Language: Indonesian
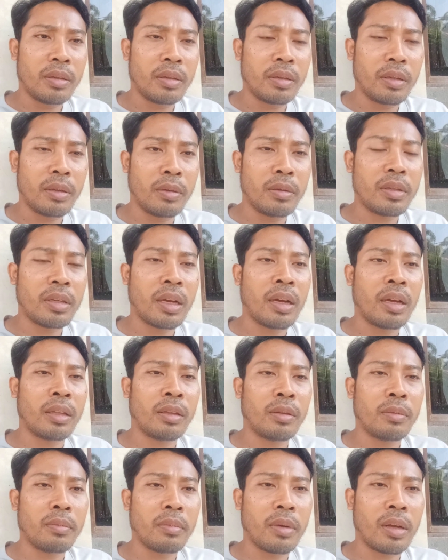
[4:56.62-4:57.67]
ini
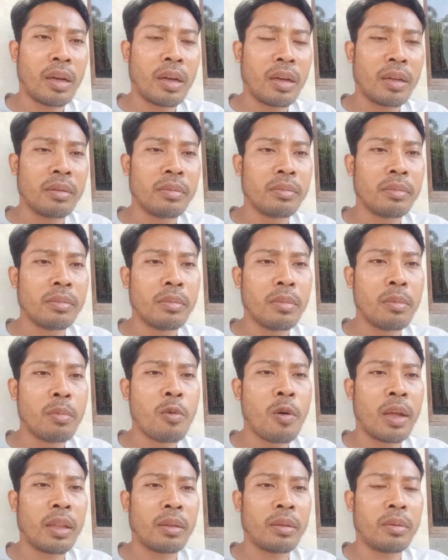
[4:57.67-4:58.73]
sangat akan
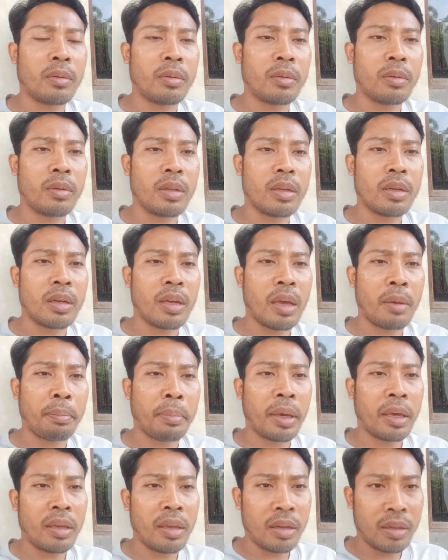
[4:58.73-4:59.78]
membuat
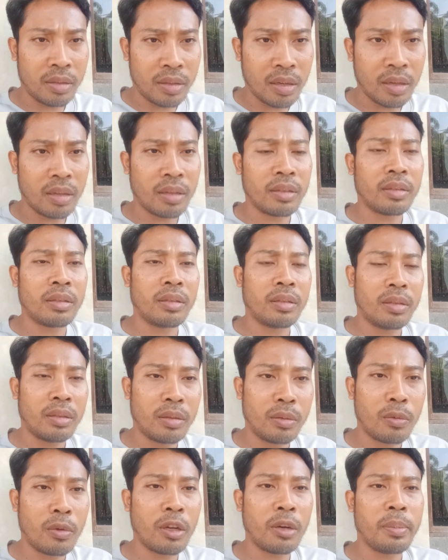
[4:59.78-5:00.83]
efek yang sangat
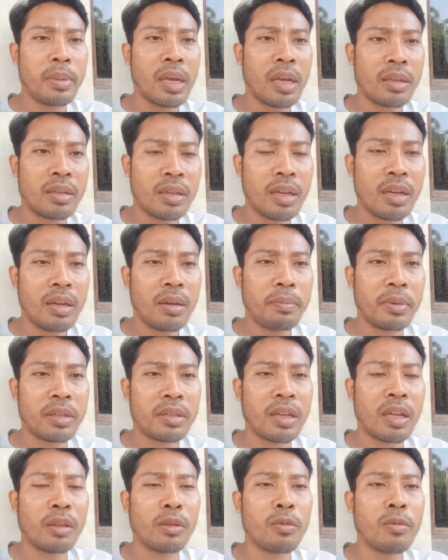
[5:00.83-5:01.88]
luar biasa
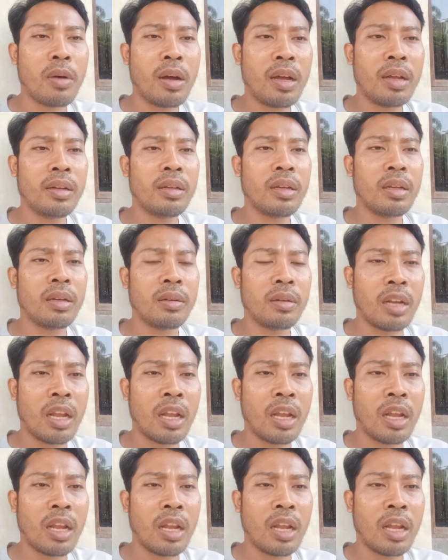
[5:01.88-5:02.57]
persatuan dan